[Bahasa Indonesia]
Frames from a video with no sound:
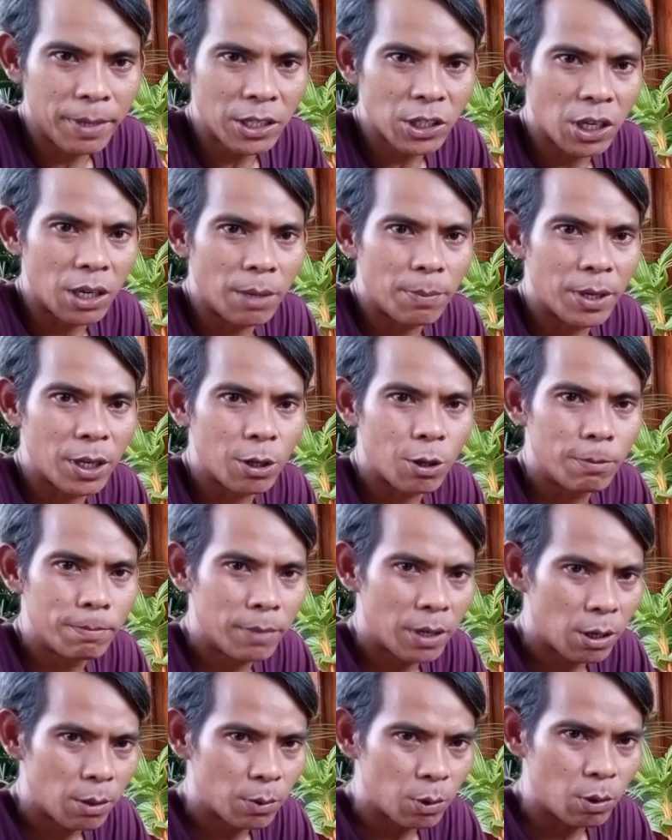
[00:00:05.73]
Assalamualaikum
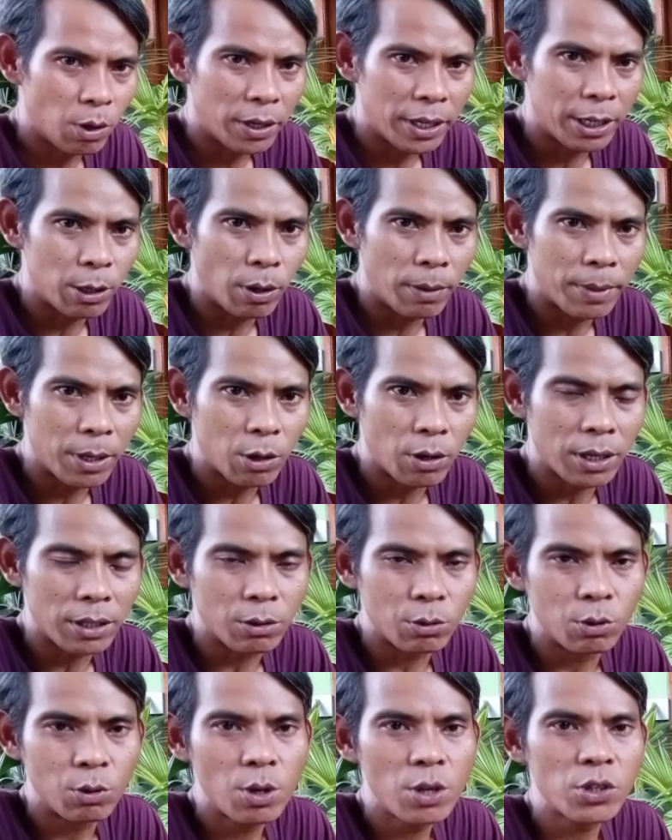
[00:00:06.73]
warahmatullahi
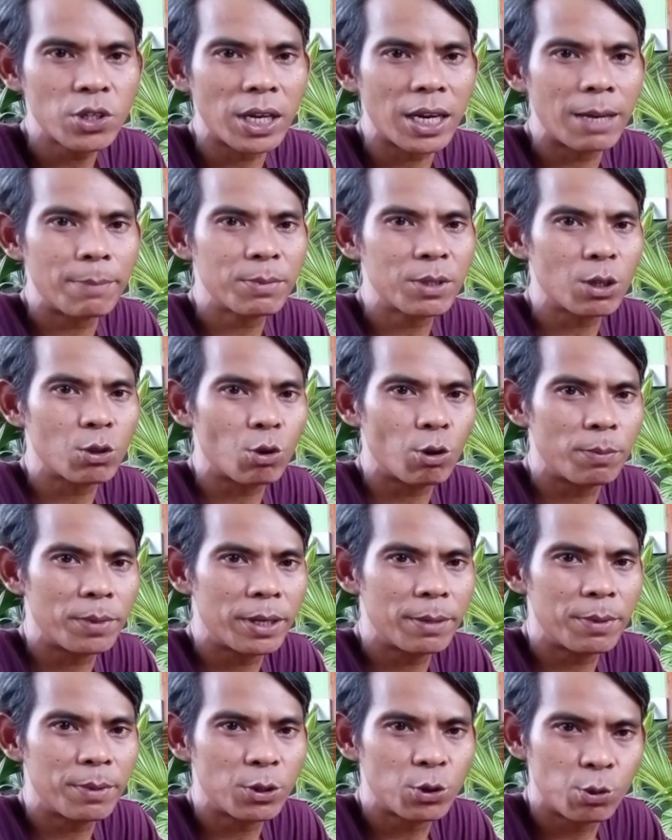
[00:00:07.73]
wabarakatuh Salam satu
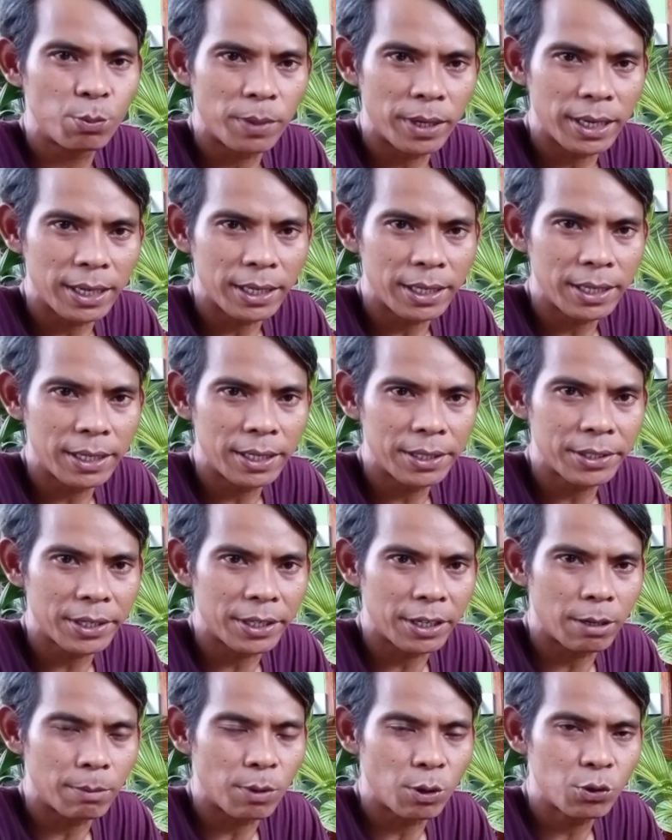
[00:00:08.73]
hobi berjumpa lagi di
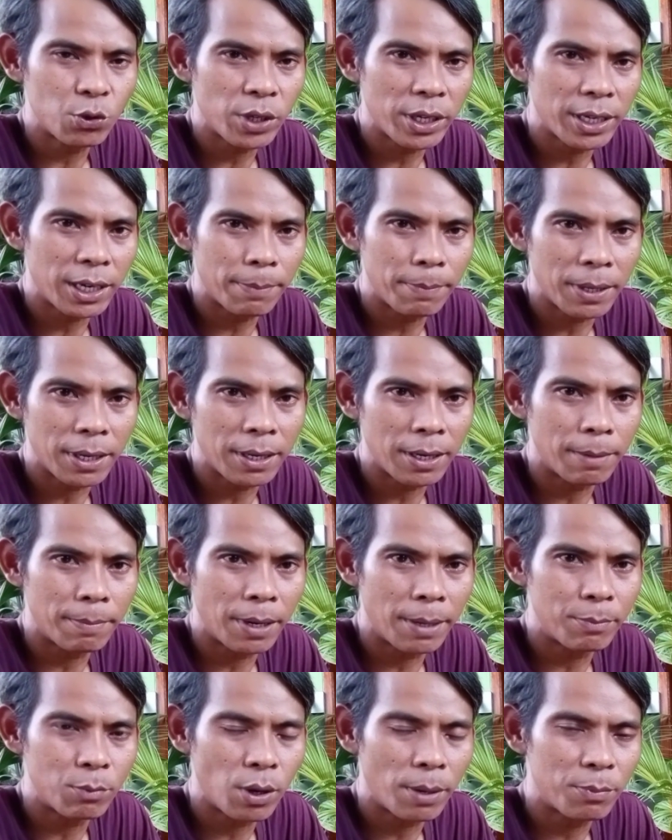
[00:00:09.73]
channel bonsai kelapa
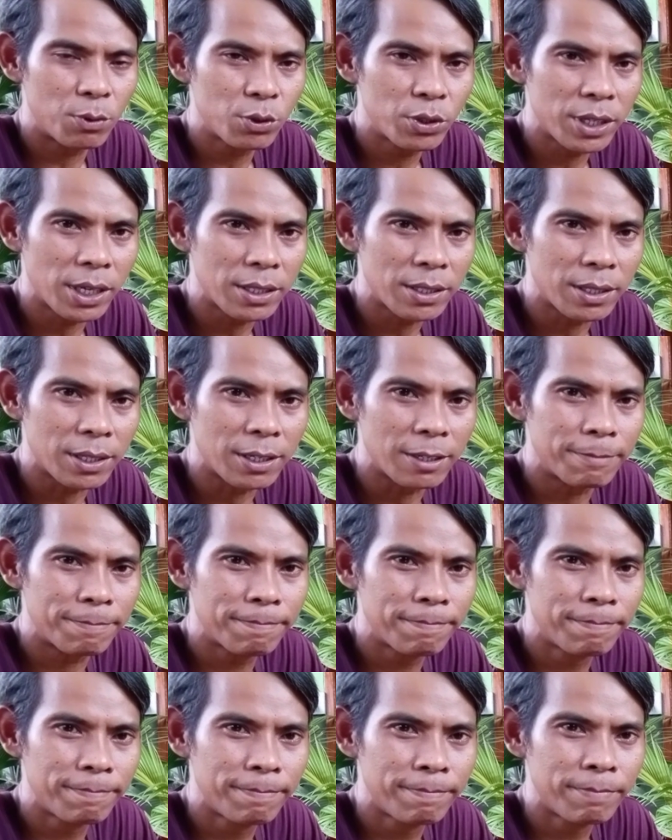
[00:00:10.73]
bambu abu sasel
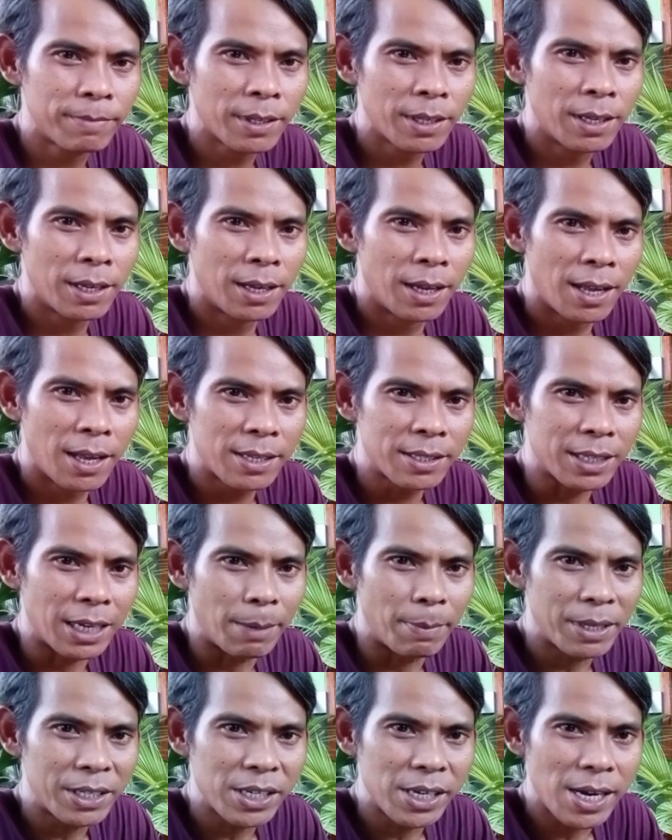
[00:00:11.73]

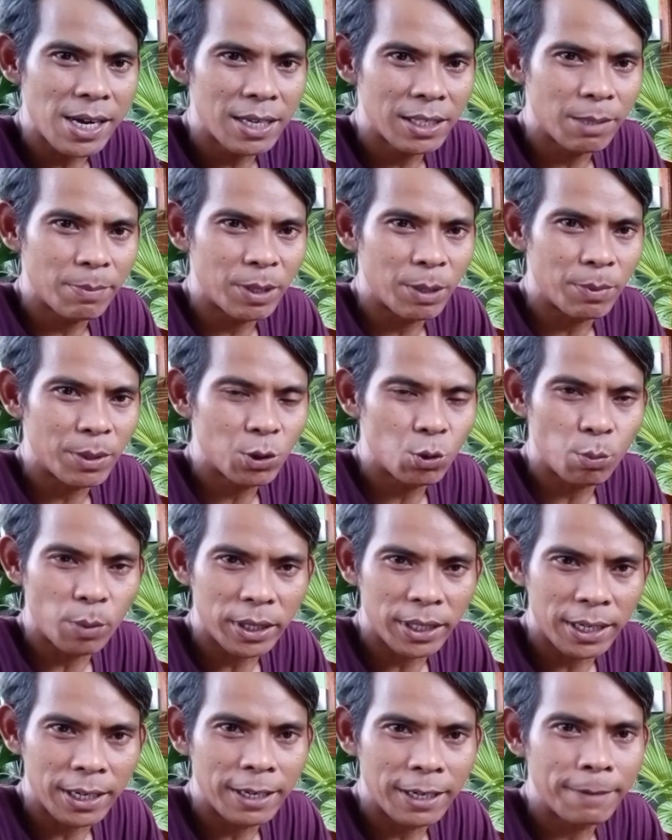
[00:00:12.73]
Selamat siang teman-teman
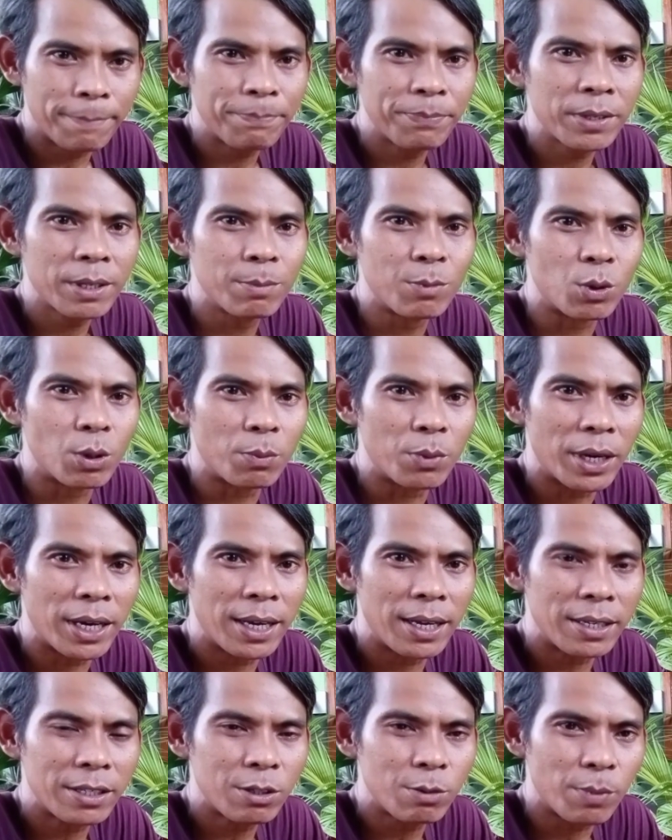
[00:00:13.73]
semuanya
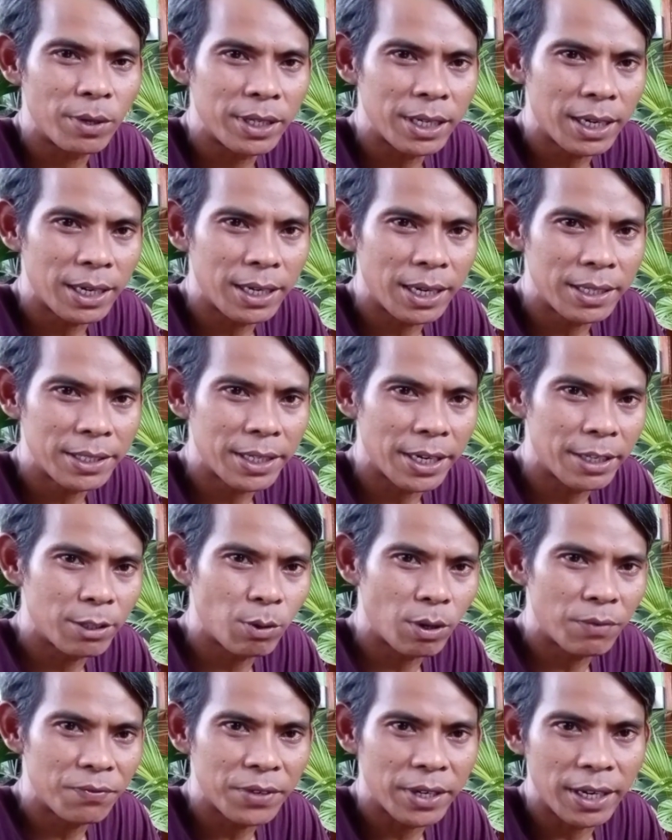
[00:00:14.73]
Mudah-mudahan semuanya keadaan sehat
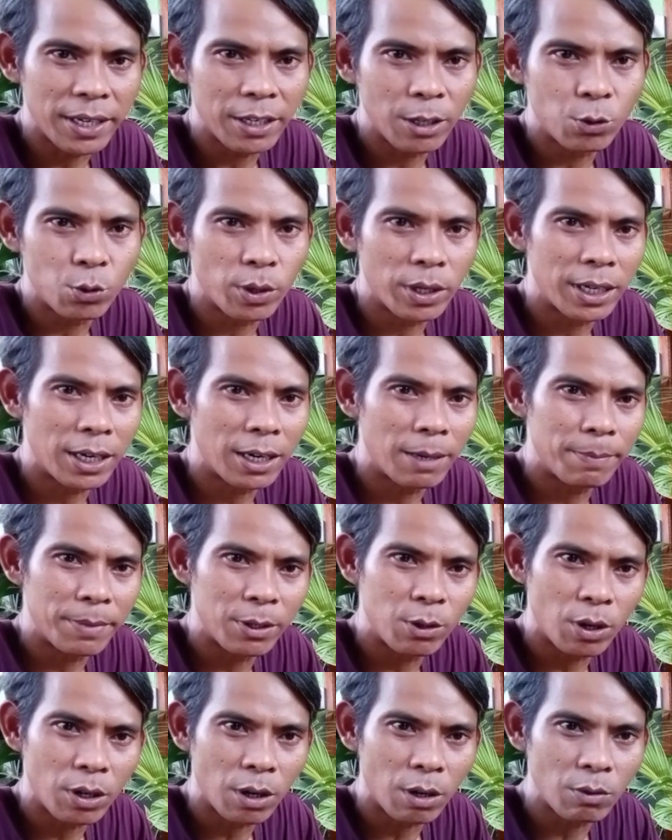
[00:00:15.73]
walafiat dan juga dalam
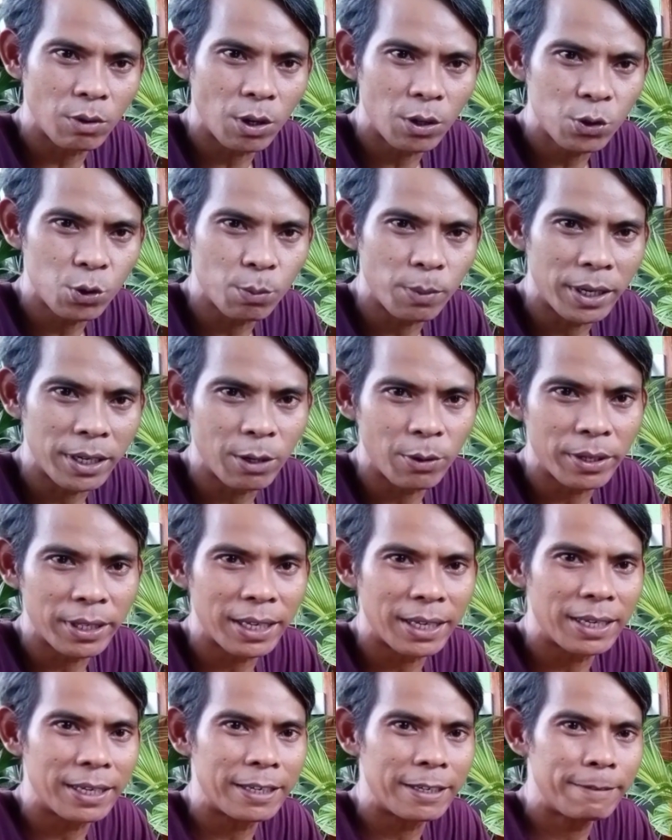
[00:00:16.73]
lindungan Allah subhanahu wa
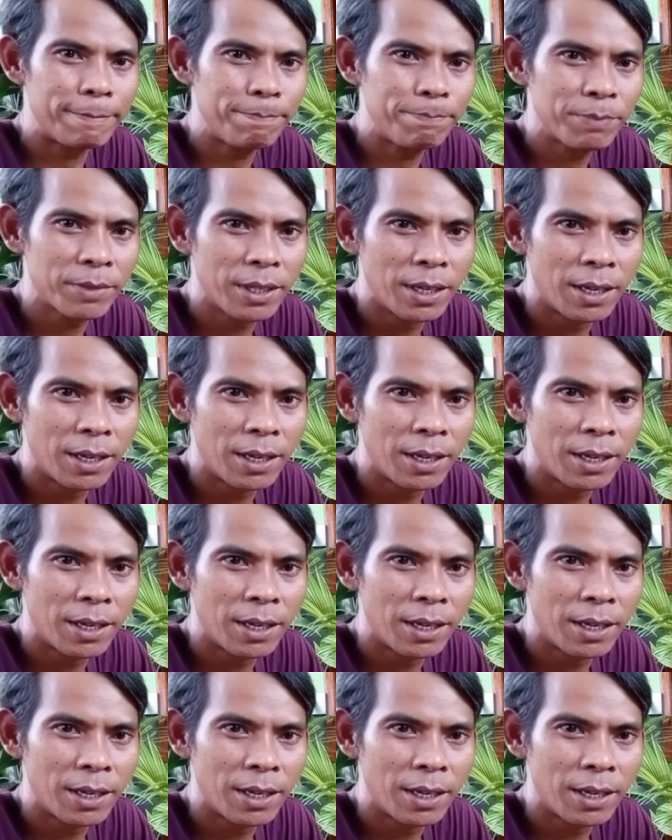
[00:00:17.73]
ta'ala